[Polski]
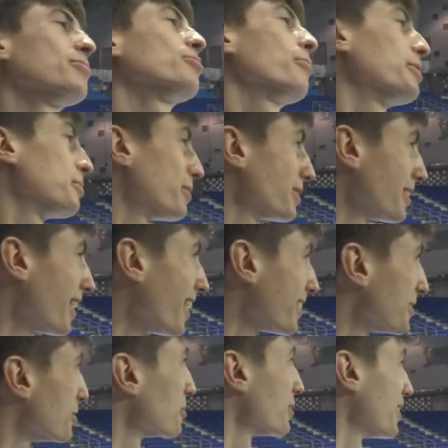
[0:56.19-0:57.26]
No bez
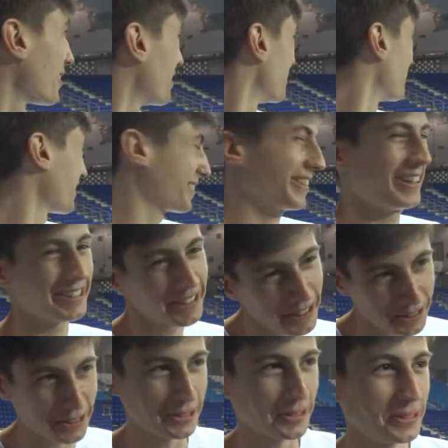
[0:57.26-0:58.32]
przesady, no ty na no, siatkarzy. No,
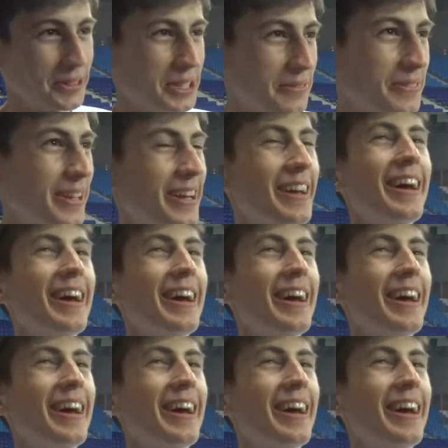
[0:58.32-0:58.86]
no to od siatkarzy że...